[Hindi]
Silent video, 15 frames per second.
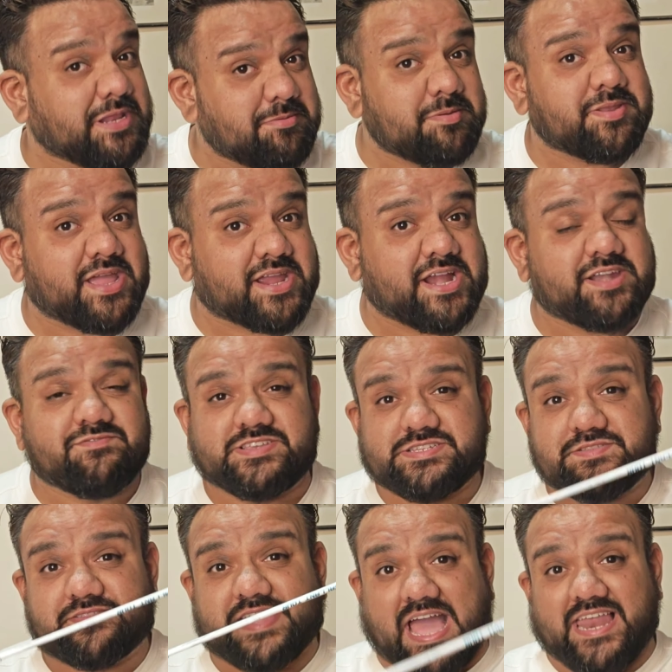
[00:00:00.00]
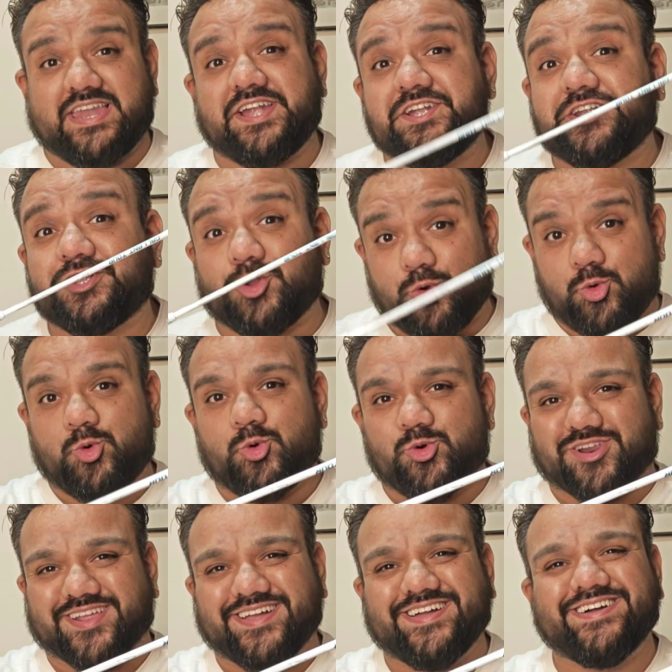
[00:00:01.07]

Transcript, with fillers: प्रीमियम रैकेट विच इज गैलेंट टूर